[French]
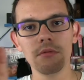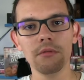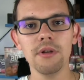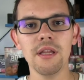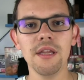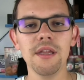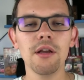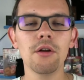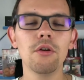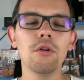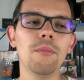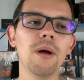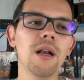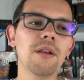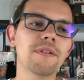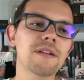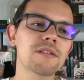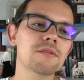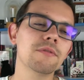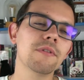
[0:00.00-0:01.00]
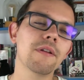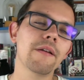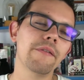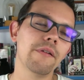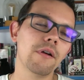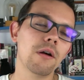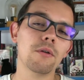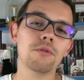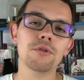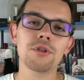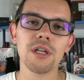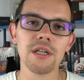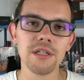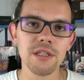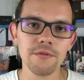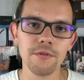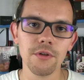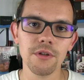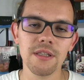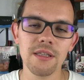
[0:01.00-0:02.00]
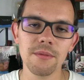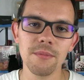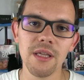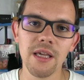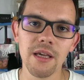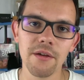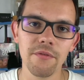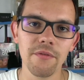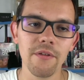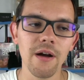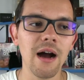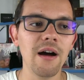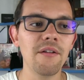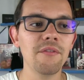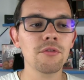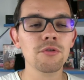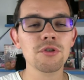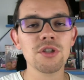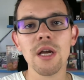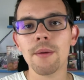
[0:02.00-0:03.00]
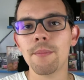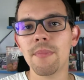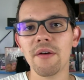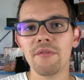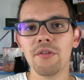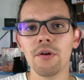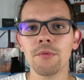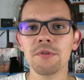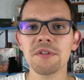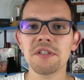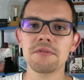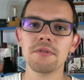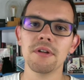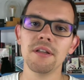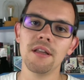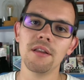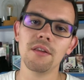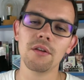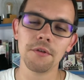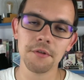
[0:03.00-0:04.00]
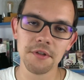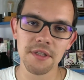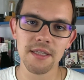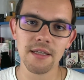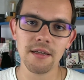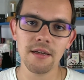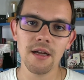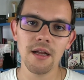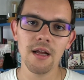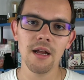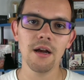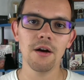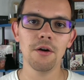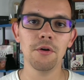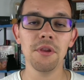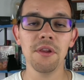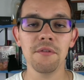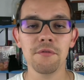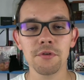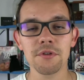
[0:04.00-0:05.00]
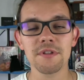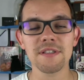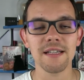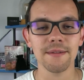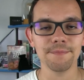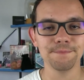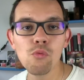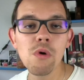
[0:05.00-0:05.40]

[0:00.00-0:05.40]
l'idée globale. De toute façon, il va falloir recharger votre gimmick avant chaque performance, histoire d'être tranquille au niveau de ça.